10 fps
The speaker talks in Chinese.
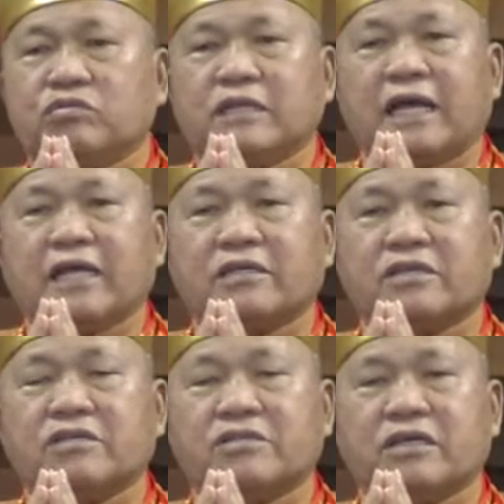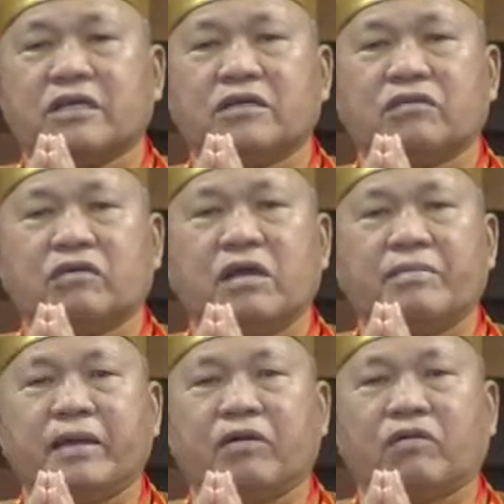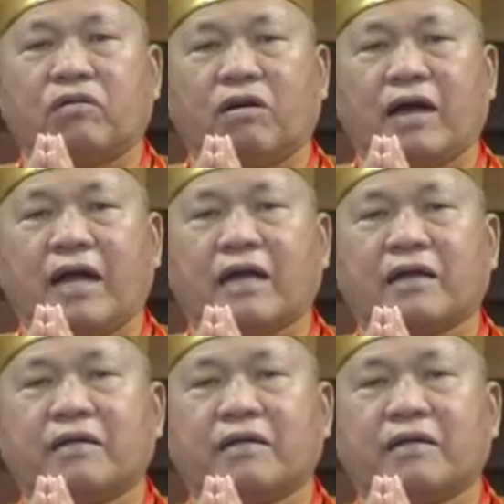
上甚深微妙法，